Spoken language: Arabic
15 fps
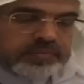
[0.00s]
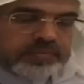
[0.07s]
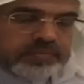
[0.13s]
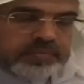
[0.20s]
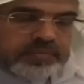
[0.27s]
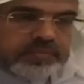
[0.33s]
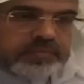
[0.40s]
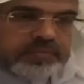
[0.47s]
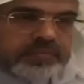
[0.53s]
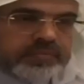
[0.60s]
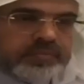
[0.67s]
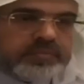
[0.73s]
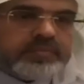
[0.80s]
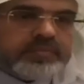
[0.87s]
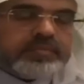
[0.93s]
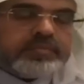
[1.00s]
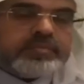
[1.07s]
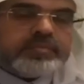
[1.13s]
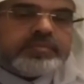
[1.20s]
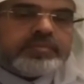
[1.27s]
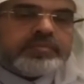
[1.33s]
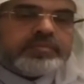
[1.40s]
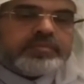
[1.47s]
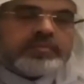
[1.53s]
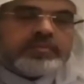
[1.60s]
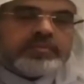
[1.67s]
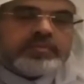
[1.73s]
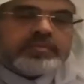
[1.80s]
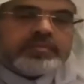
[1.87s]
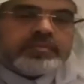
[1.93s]
فقال لي ايش رايك
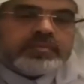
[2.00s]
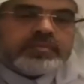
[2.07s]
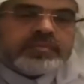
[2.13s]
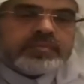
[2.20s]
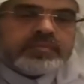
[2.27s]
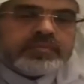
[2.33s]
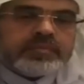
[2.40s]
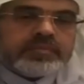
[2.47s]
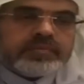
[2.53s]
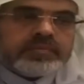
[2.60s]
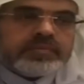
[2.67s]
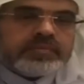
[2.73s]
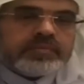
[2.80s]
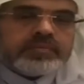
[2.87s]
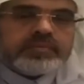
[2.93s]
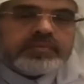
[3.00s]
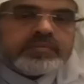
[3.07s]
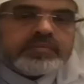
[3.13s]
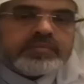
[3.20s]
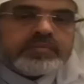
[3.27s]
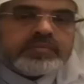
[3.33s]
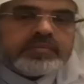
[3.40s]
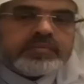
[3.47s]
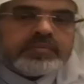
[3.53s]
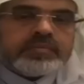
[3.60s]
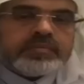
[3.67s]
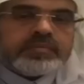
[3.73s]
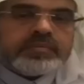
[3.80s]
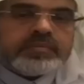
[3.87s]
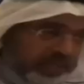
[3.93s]
تعطيها 500 الحرمه هاي؟
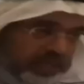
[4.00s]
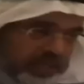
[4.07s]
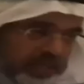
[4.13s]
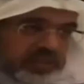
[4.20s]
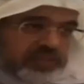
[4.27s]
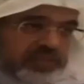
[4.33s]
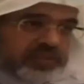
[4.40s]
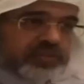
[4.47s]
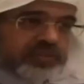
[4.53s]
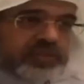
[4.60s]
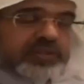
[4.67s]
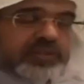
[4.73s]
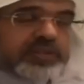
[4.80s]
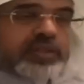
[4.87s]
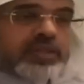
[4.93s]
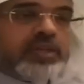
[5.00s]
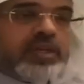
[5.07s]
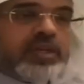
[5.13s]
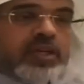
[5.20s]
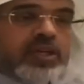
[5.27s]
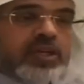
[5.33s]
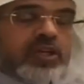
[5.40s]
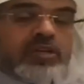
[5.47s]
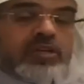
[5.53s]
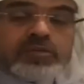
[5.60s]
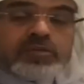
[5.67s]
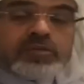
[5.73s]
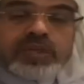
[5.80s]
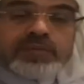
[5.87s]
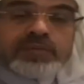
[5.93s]
اساس يتصدق
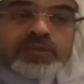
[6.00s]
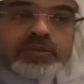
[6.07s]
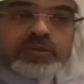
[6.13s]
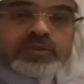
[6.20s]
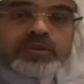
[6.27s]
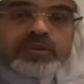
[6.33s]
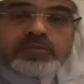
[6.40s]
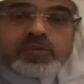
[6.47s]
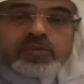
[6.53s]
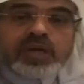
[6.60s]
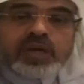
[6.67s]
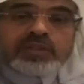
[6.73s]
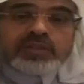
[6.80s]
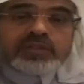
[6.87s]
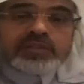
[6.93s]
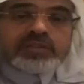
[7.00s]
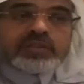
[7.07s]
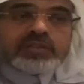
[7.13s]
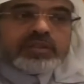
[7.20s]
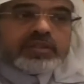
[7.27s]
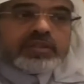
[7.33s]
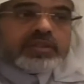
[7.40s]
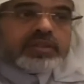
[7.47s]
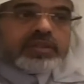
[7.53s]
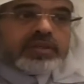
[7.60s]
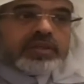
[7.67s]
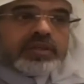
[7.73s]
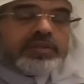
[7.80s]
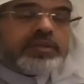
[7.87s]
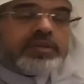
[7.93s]
المشكله بشعور المواطن
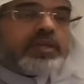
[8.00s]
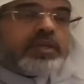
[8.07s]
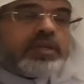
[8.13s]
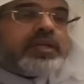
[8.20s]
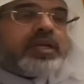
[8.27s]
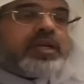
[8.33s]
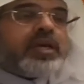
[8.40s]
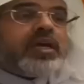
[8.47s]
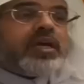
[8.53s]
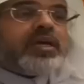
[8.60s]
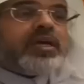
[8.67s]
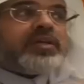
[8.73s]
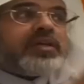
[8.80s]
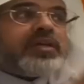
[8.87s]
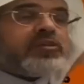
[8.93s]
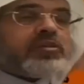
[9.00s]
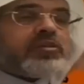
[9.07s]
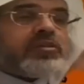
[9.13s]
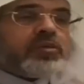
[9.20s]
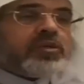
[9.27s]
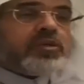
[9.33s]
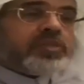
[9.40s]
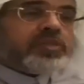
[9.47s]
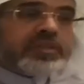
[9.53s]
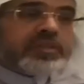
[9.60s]
ان يعني هذا رجل محسن